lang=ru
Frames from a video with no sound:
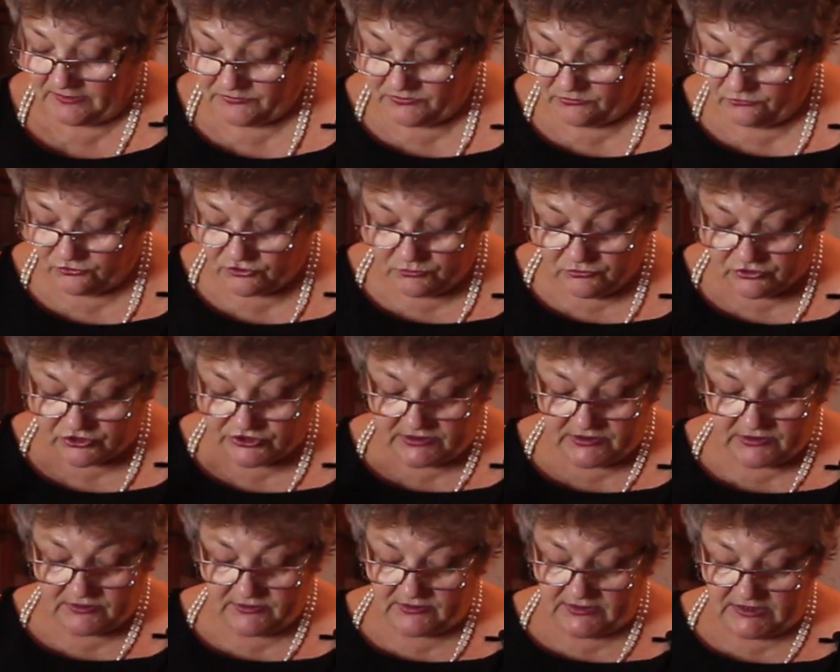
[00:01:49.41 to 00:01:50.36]
Потому что можно
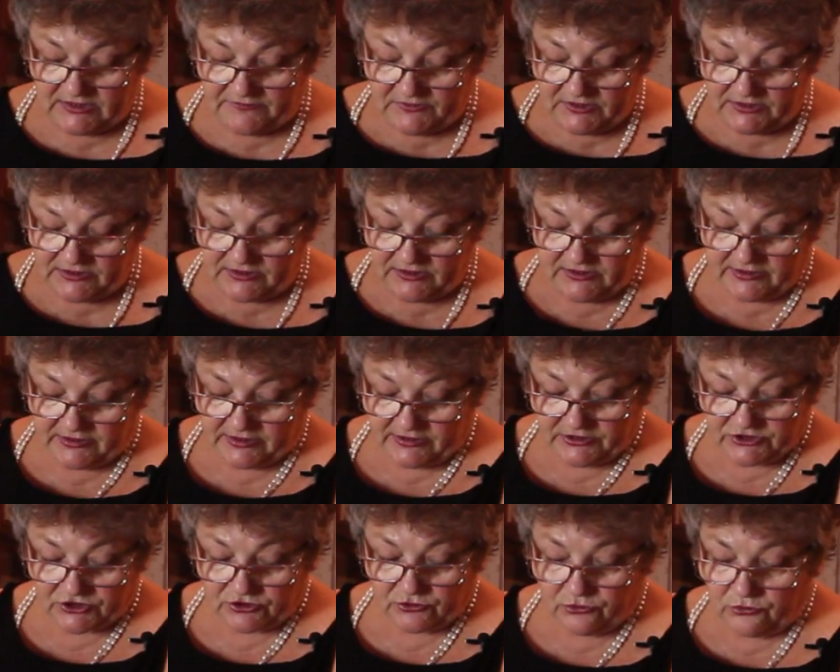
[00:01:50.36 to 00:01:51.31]
это навеки их,
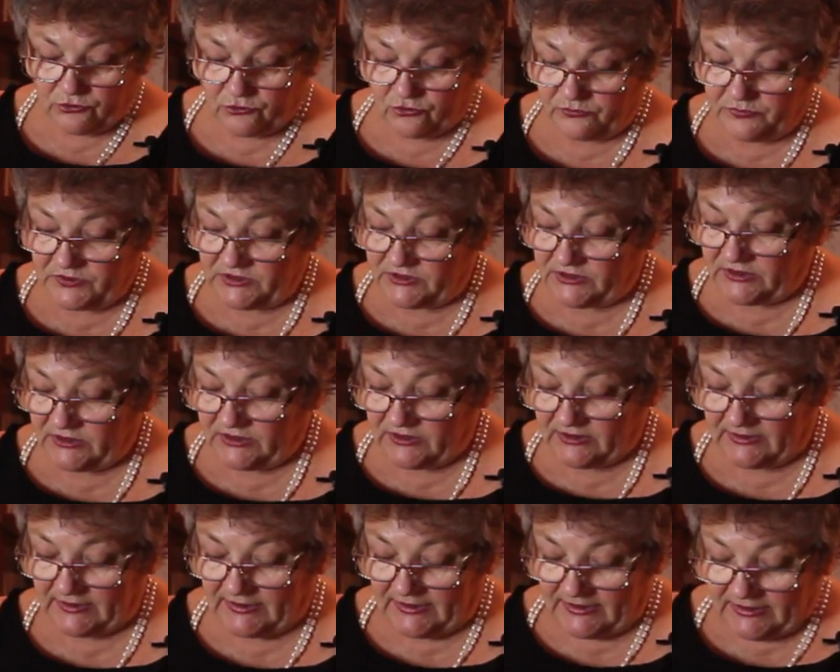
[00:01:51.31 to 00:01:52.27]
конечно, угробить.
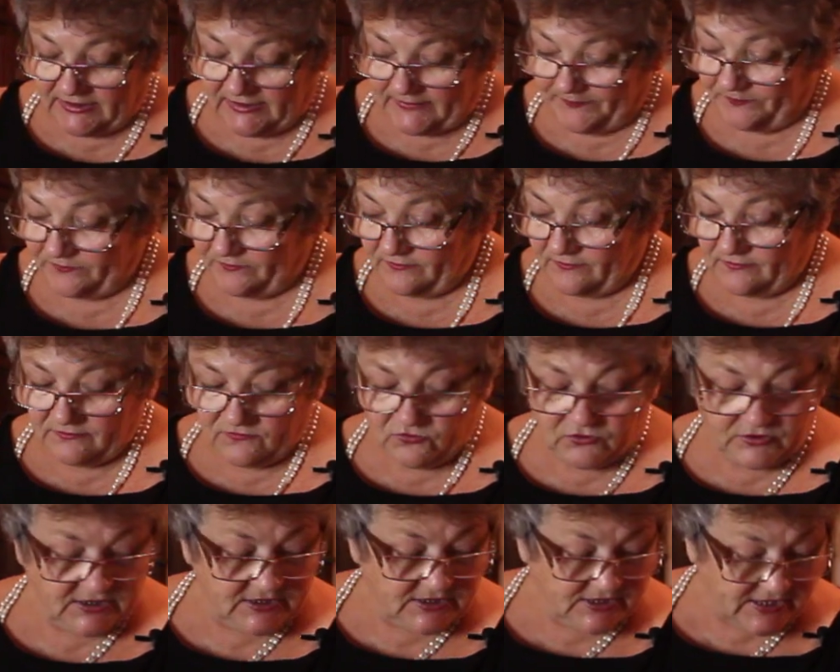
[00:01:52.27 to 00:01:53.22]
И ну,
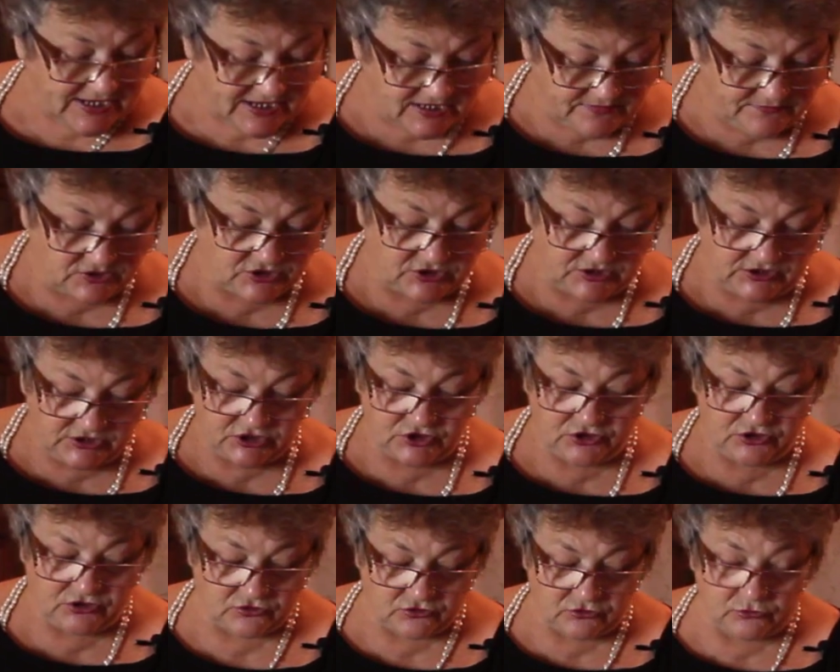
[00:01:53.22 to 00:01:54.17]
это такая вещь, есть
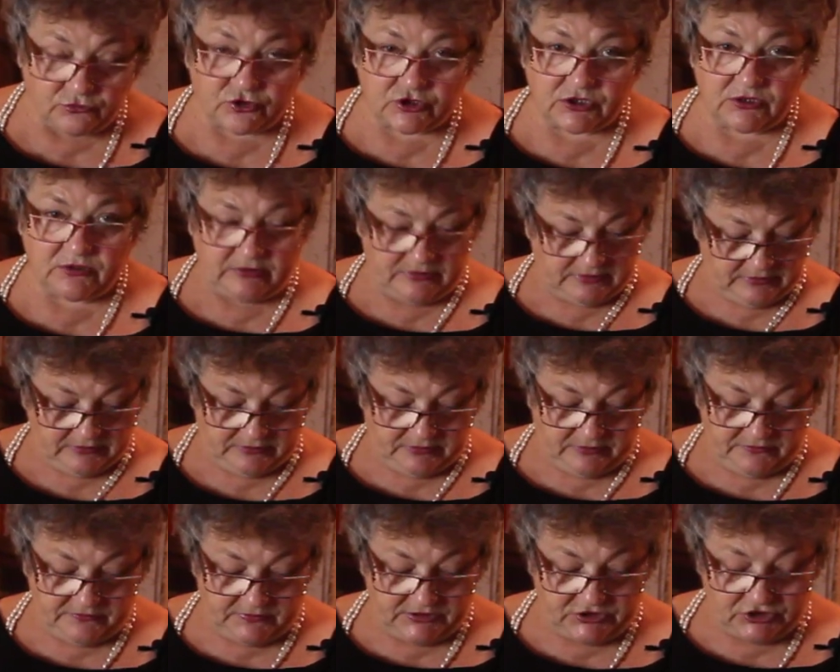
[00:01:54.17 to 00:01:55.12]
еще лучшие
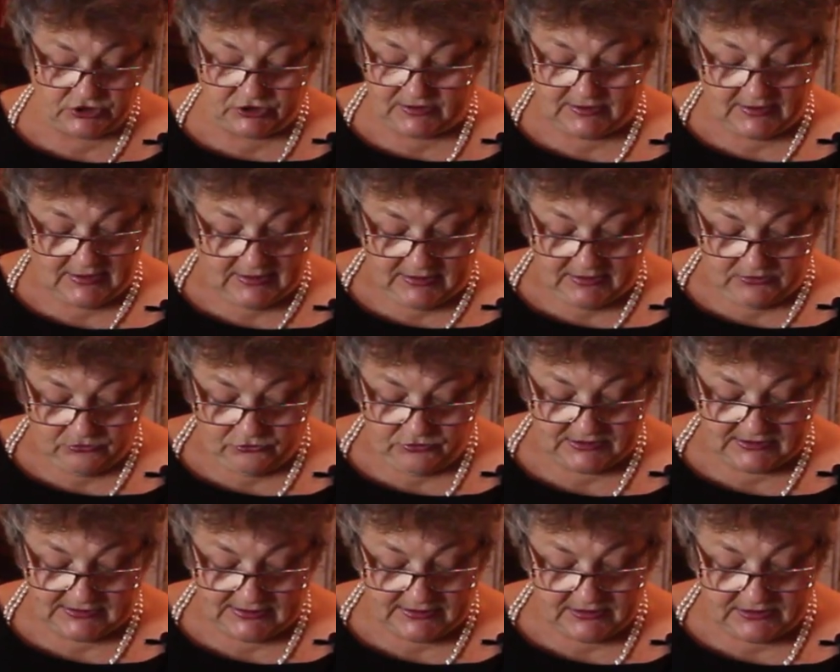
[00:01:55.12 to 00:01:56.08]
э, вещи. То
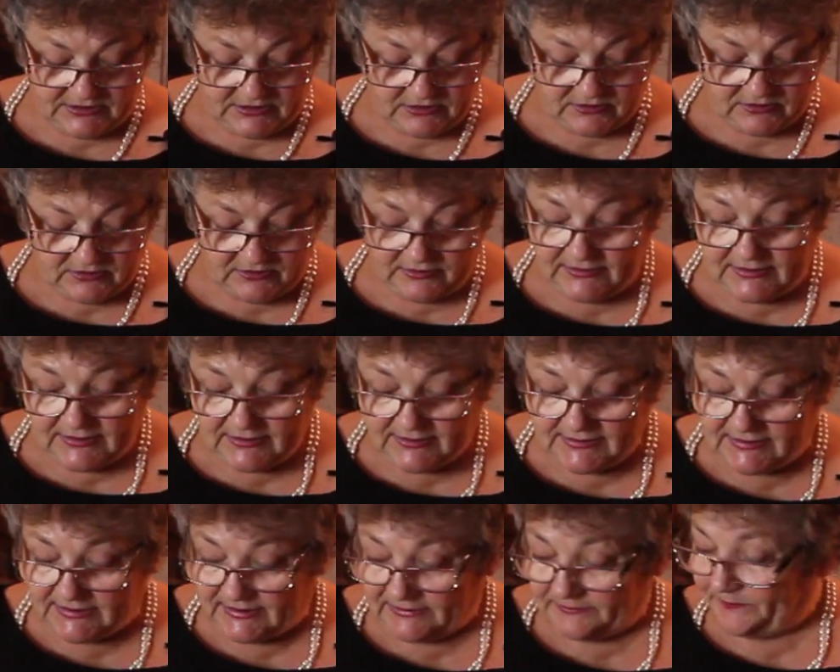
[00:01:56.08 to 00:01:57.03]
есть ладить их э,
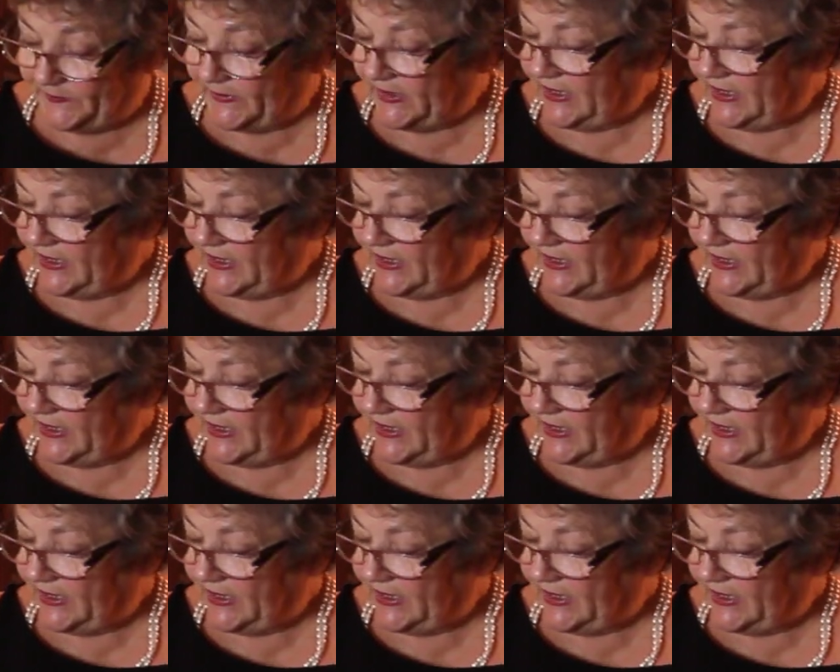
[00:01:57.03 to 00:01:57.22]
нельзя.